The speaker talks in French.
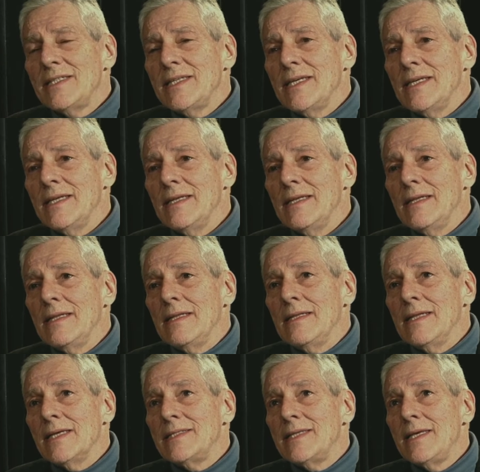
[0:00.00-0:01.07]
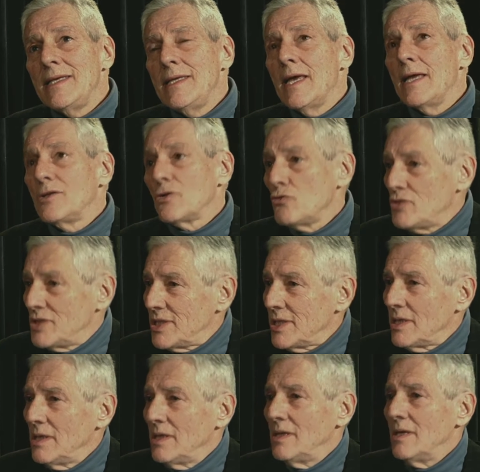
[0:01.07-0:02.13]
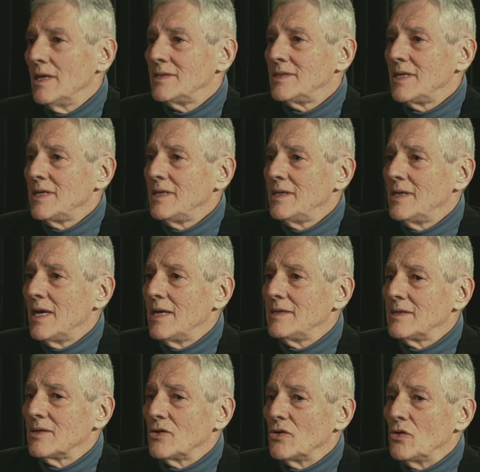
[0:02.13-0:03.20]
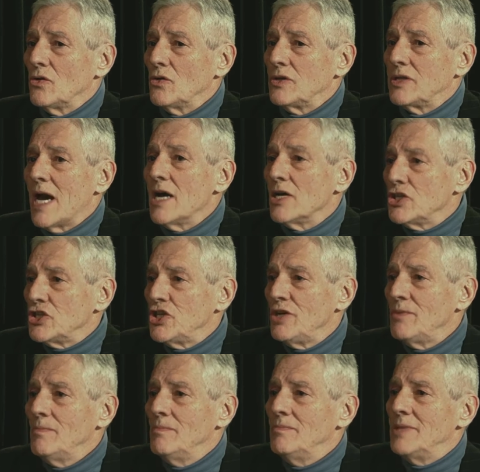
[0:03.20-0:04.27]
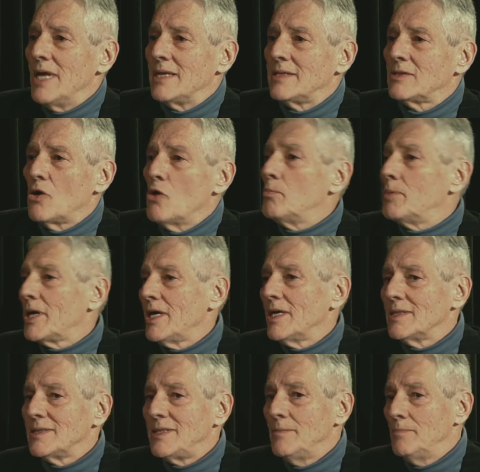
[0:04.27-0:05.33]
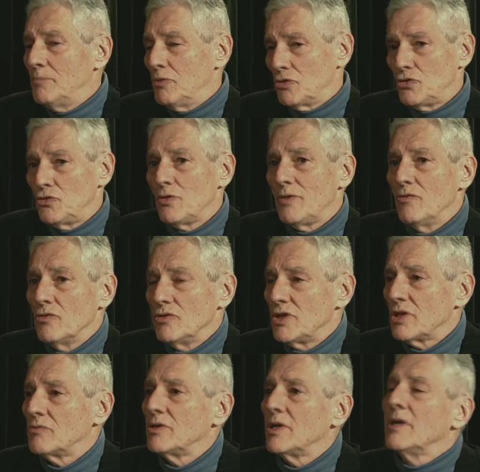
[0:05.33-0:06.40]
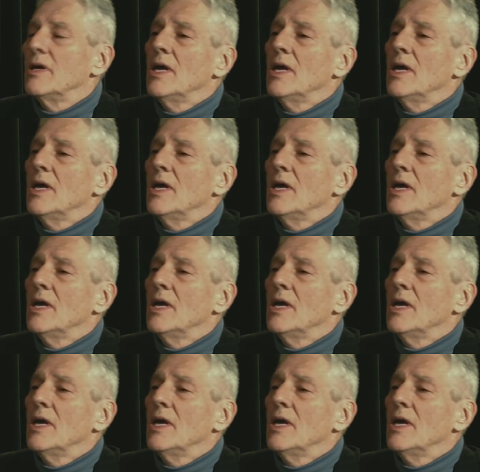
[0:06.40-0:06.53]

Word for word: c'est d'essayer d'être utile, d'essayer d'être euh, tangible, d'être compréhensible pour ceux qui vont nous écouter.